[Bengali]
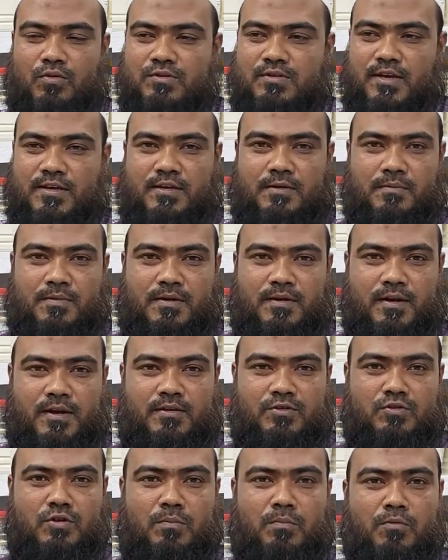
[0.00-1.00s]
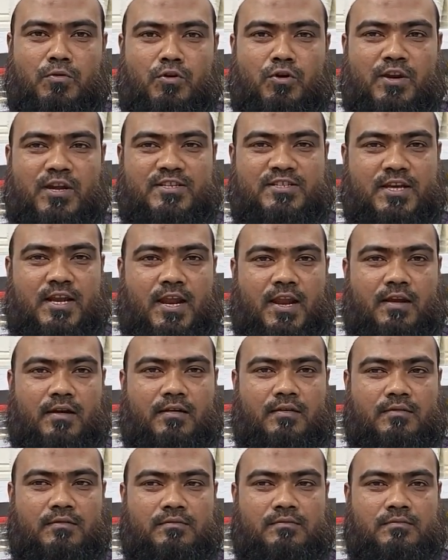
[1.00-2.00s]
কোনো সাইড নাই সম্পূর্ণ ন্যাচারাল
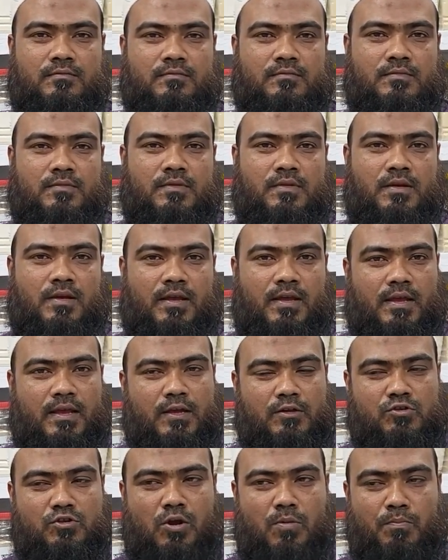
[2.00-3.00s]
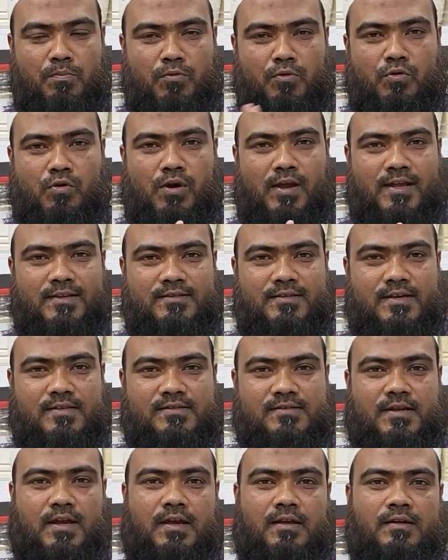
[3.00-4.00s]
সম্পূর্ণ ন্যাচারাল সম্পূর্ণ
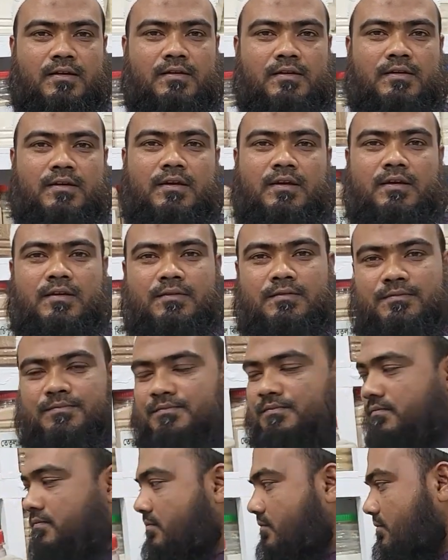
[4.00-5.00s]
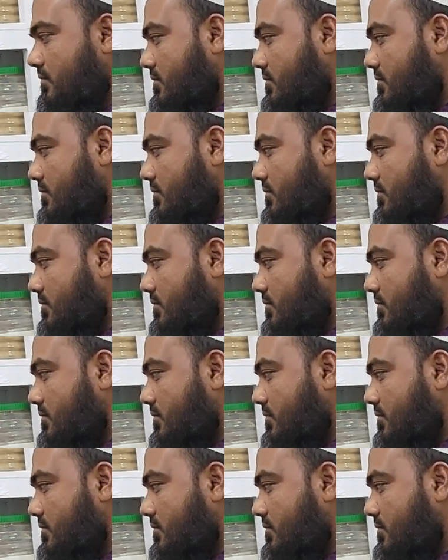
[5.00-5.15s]
গাছগাছরা আচ্ছা ওকে